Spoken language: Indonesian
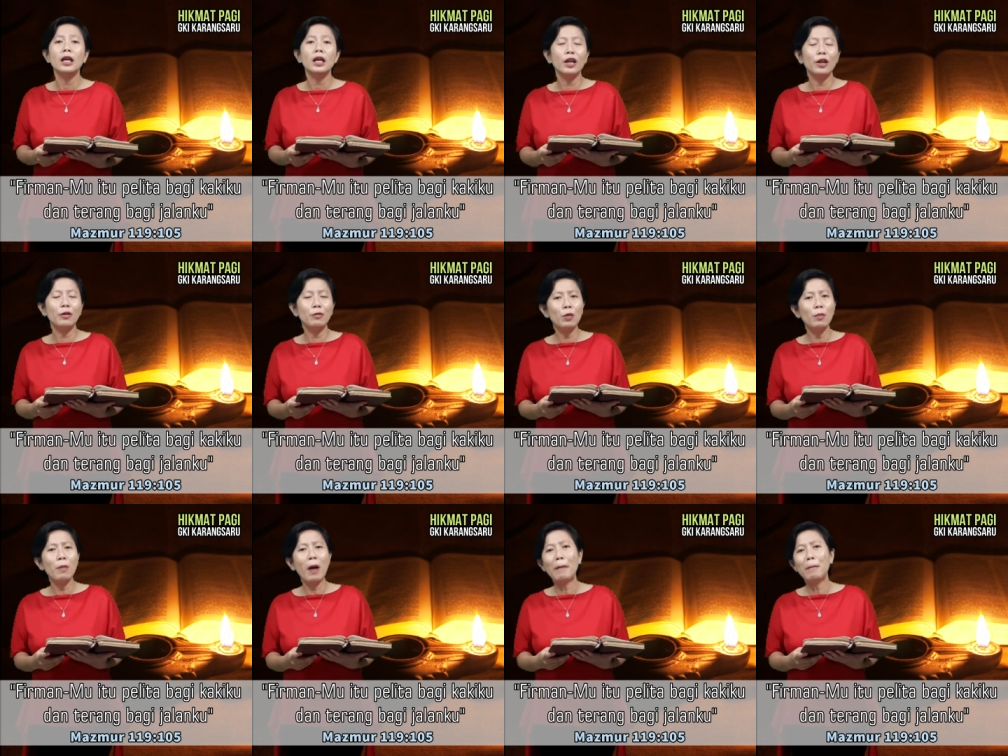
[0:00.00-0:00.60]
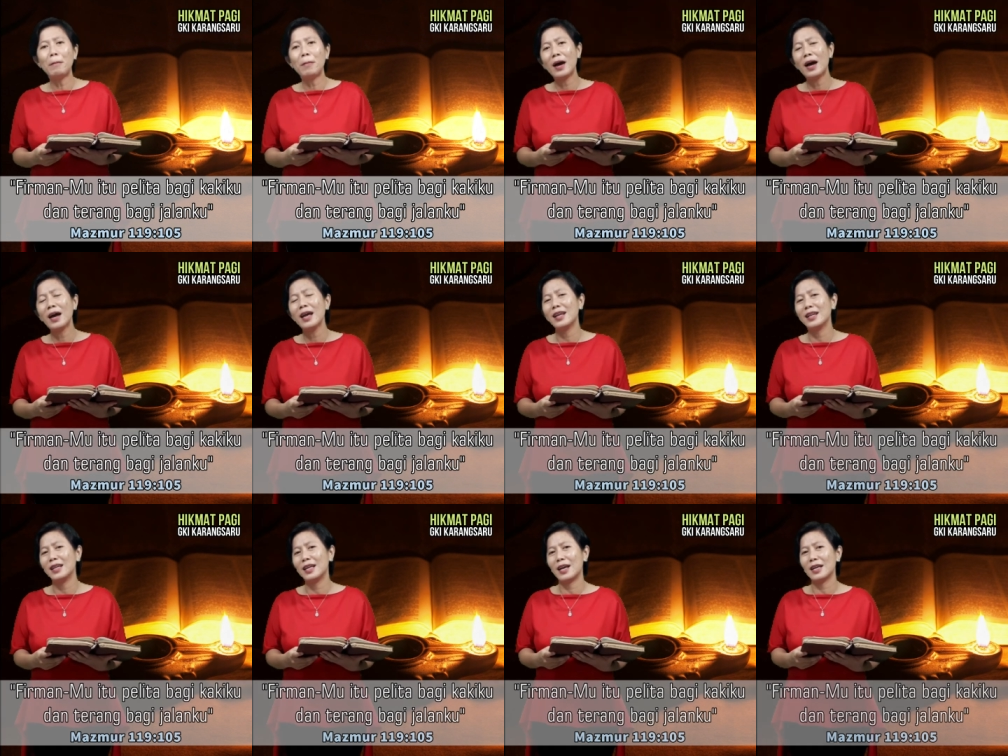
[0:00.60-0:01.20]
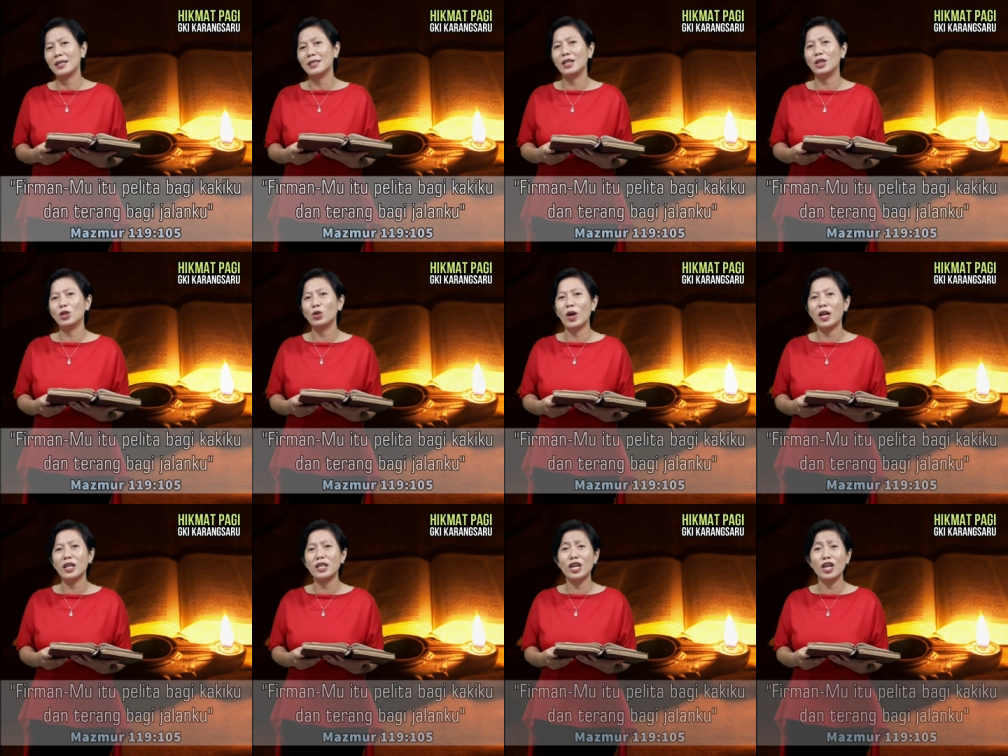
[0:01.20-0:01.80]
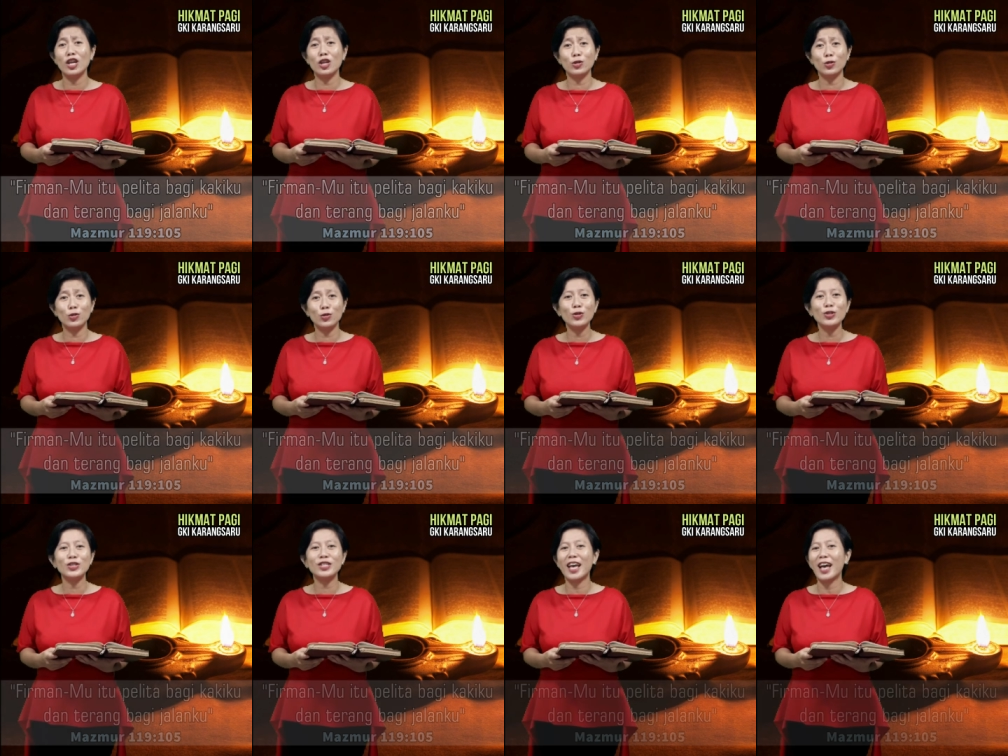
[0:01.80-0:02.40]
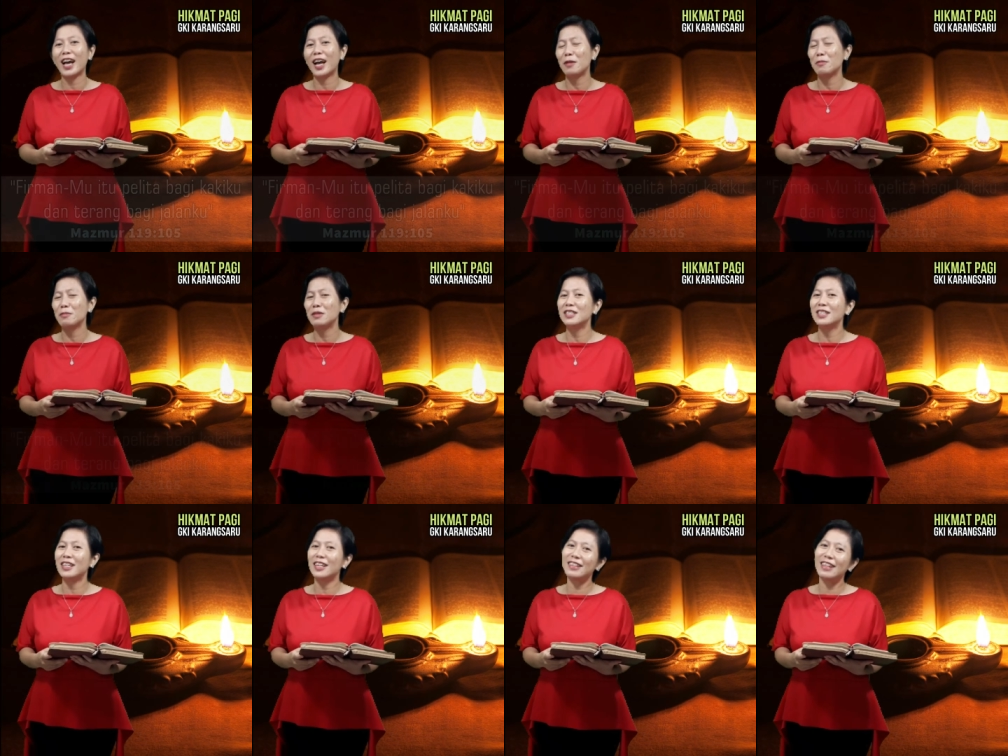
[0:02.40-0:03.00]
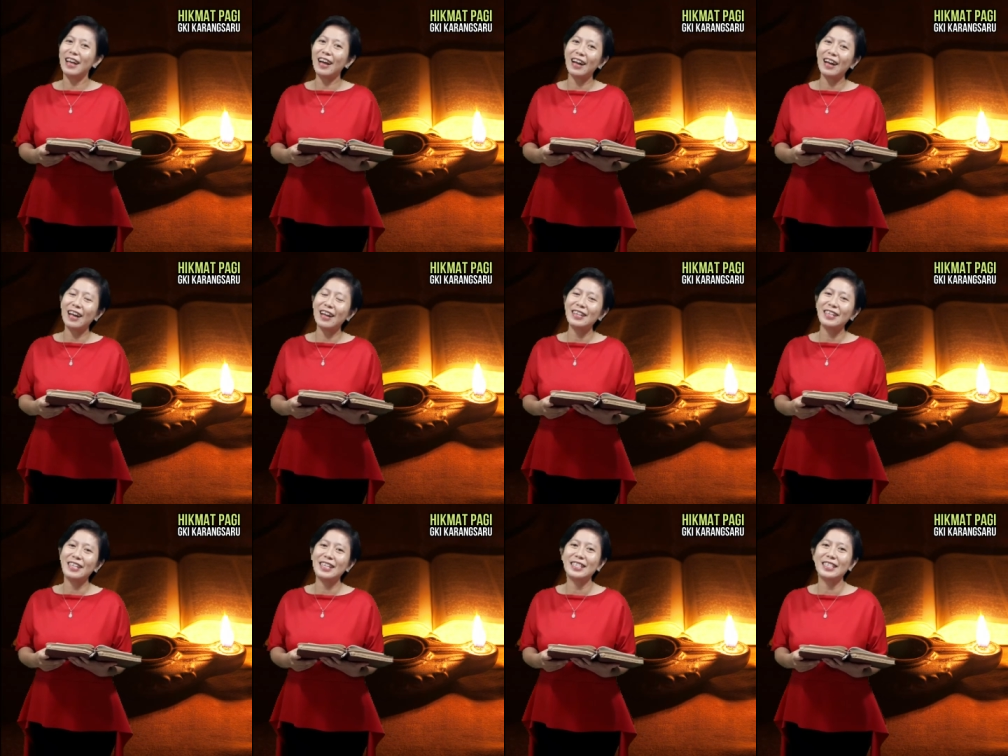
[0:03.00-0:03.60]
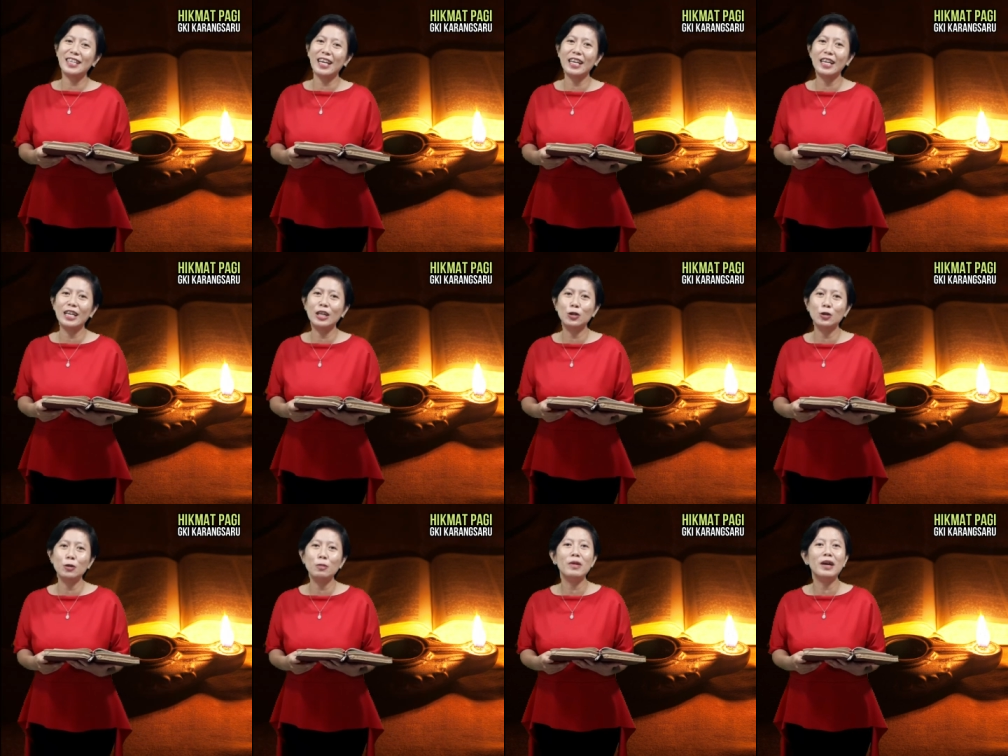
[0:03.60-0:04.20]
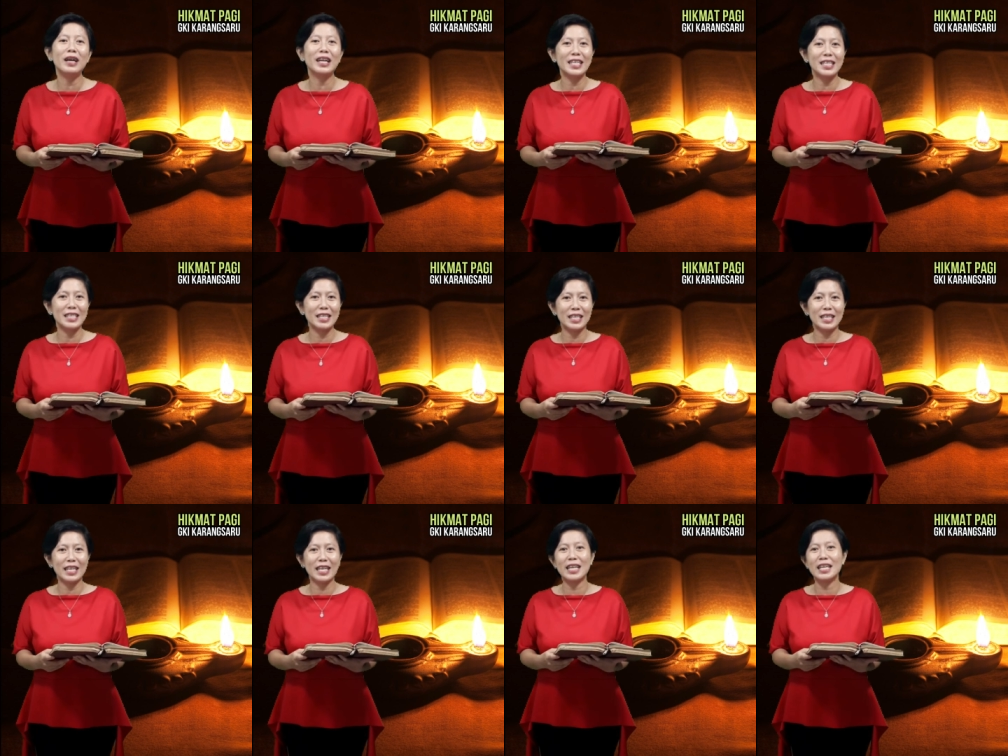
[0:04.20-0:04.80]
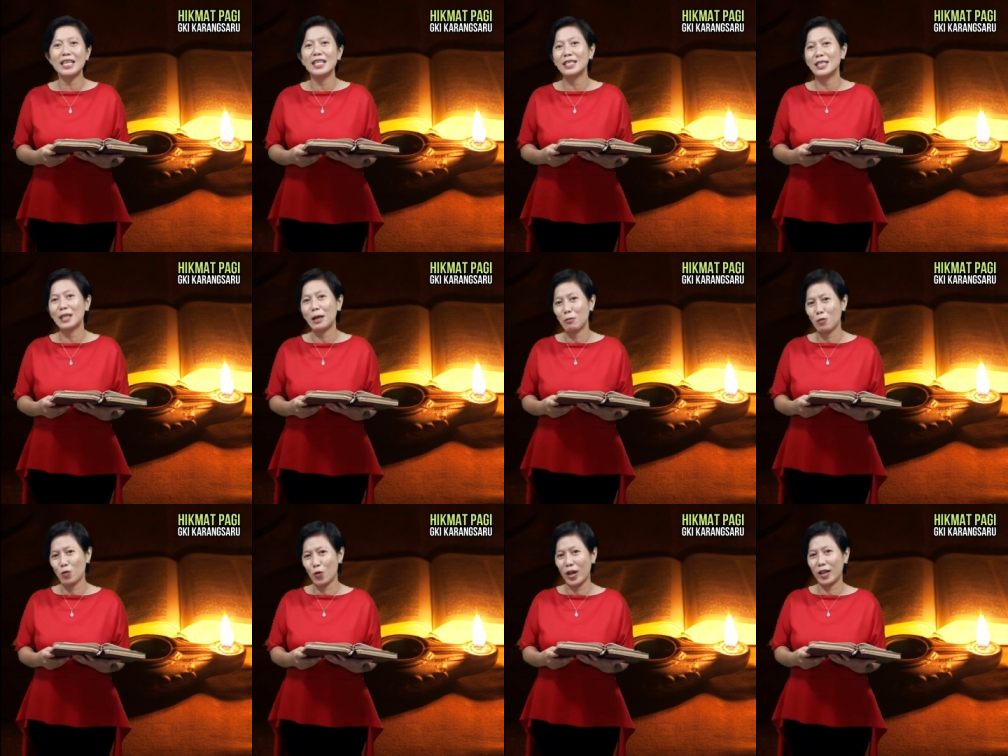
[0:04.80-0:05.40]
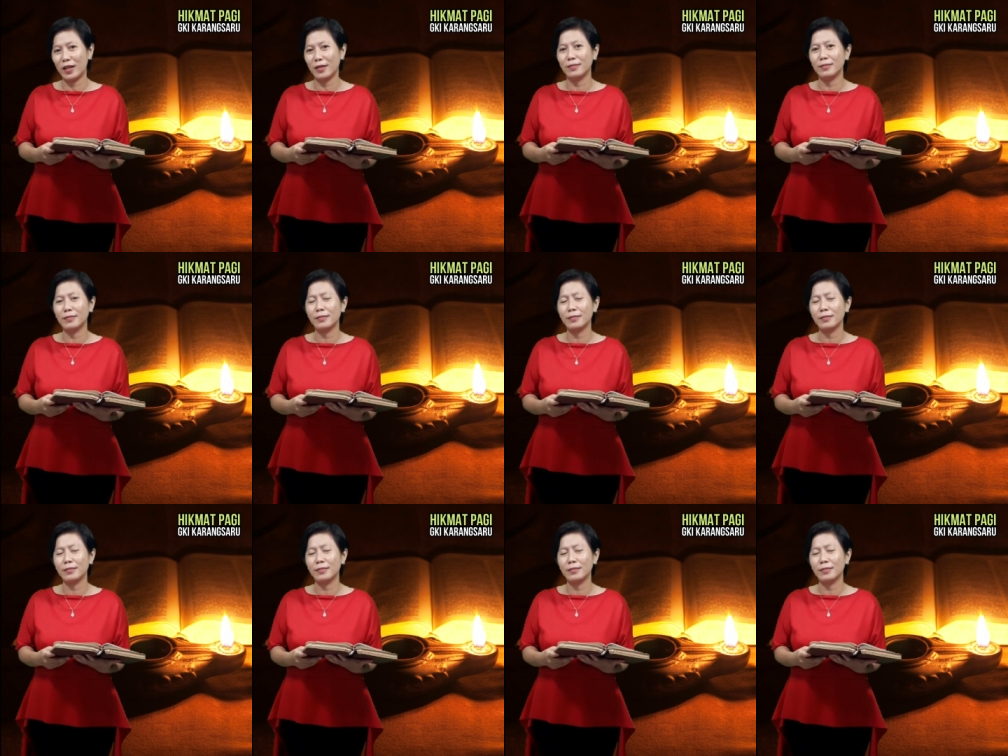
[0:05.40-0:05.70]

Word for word: Ibu bapa yang dikasih Tuhan Yesus, saya akan menceritakan kisah hidup Rizky Samuel.